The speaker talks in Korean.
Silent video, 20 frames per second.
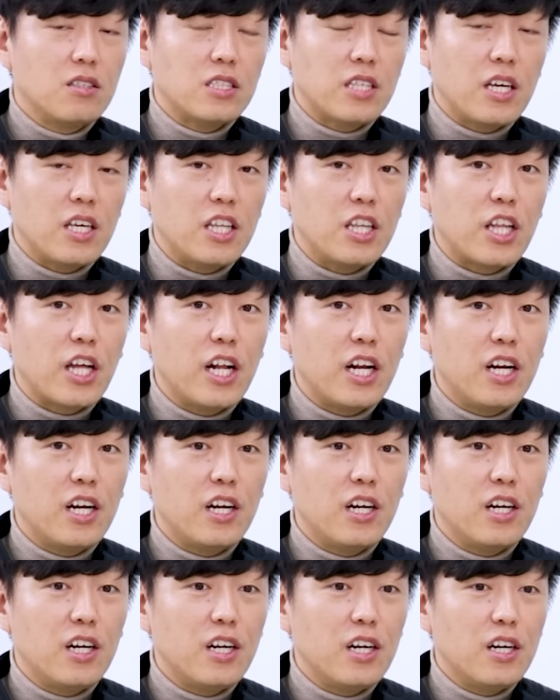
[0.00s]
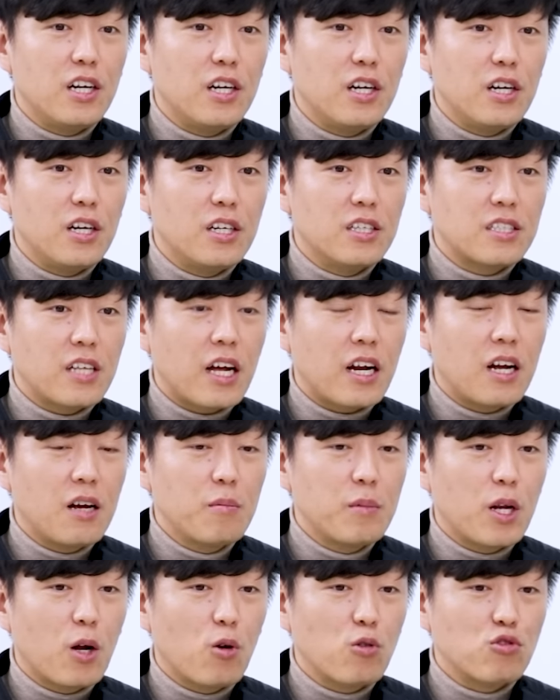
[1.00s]
이제 인텔
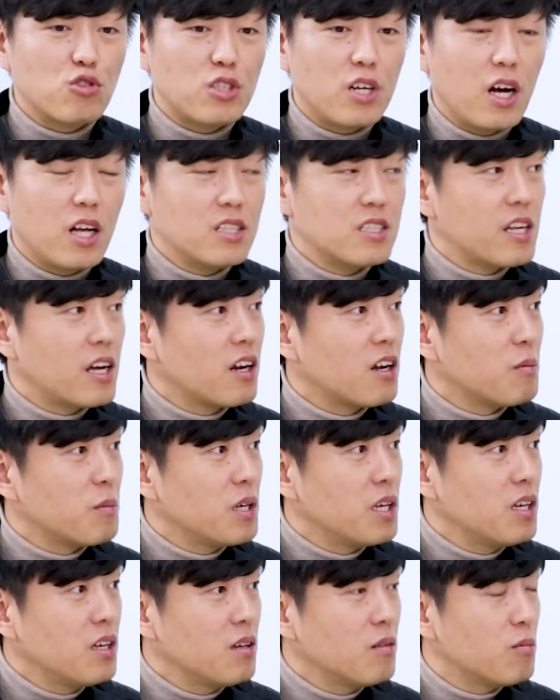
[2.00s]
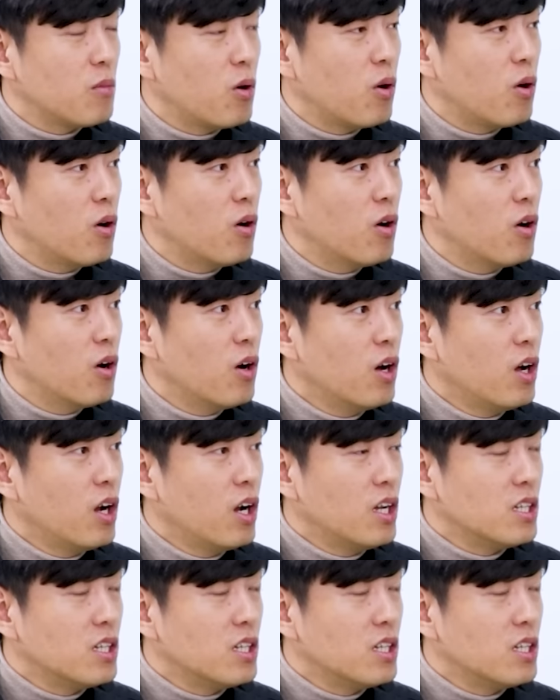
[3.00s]
사람이라고 주장하는 사람이 뭐